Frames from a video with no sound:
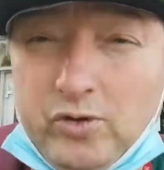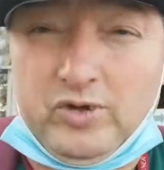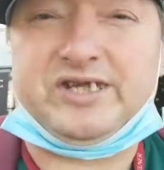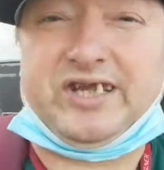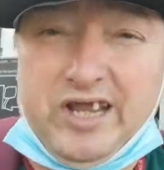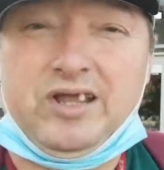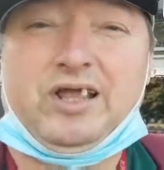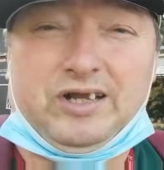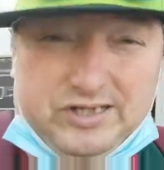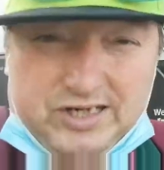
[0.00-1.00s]
Turowskiej,
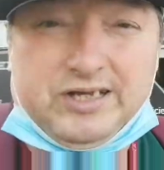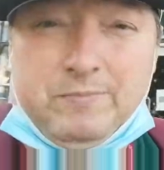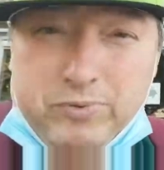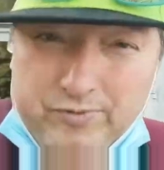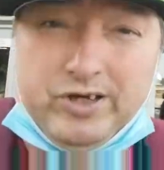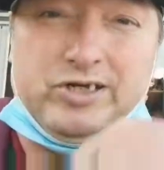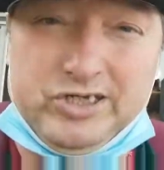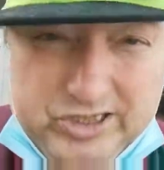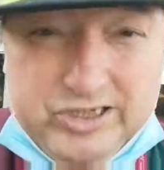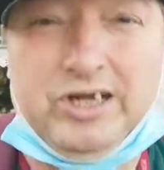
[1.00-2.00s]
tak chcę
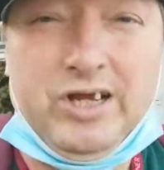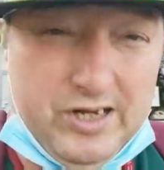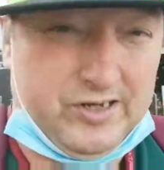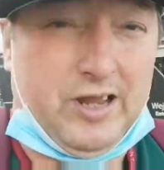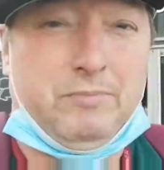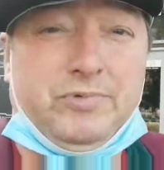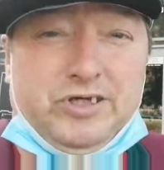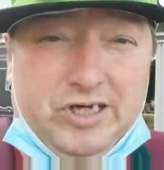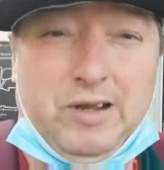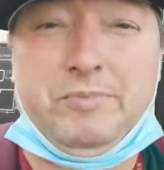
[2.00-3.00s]
powiedzieć, tam
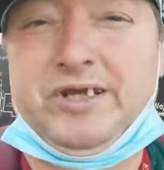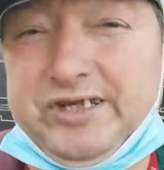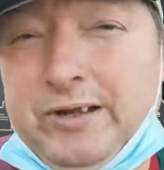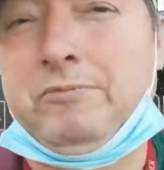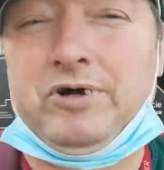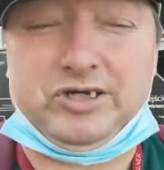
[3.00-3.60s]
gdzie ja mieszkam